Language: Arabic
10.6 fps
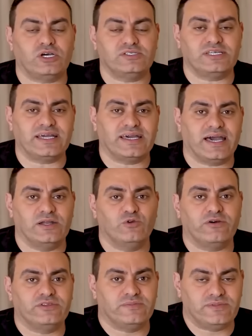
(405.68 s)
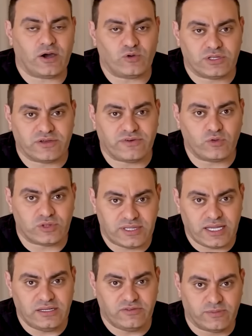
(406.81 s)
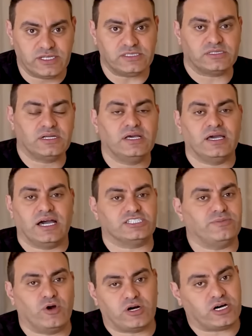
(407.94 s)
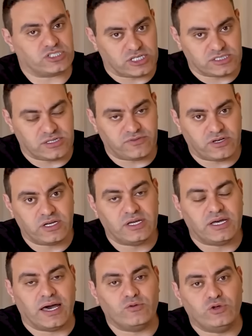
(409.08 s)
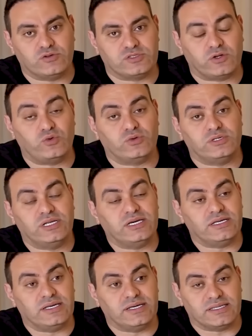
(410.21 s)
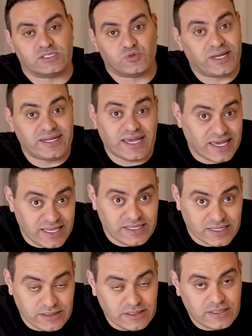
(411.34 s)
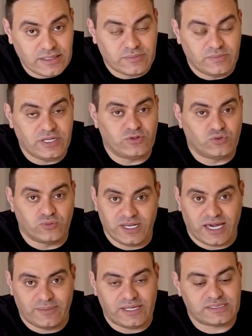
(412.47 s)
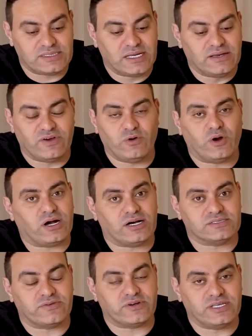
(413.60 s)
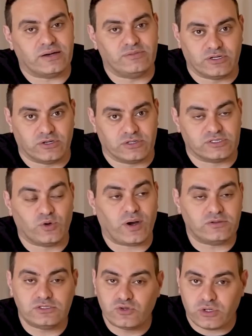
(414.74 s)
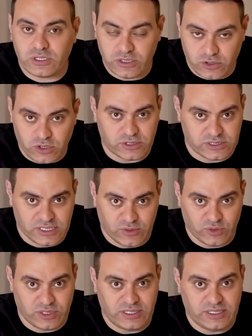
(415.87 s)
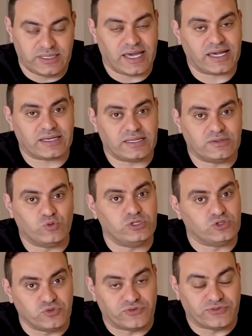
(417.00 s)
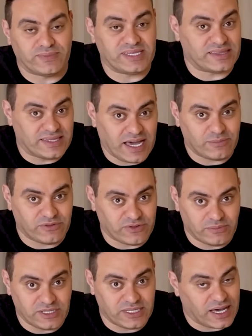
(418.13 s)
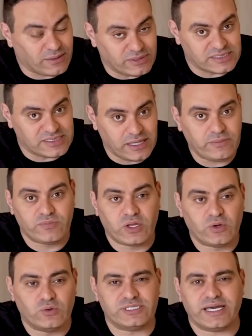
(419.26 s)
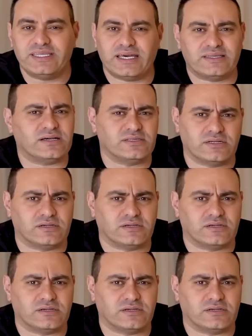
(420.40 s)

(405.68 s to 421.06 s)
مش عاوز يرجع الوفد بتاعه للتفاوض تاني في مصر عشان ما يوقعش على الصفقه او يوصلوا لتسويه نهائيه بينه وبين حماس فيوقع الصفقه دي قبل الكونجرس هو عاوز يروح الكونجرس الاول يتاكد ويشوف مدى الدعم في امريكا عامل ازاي وساعتها يتخذ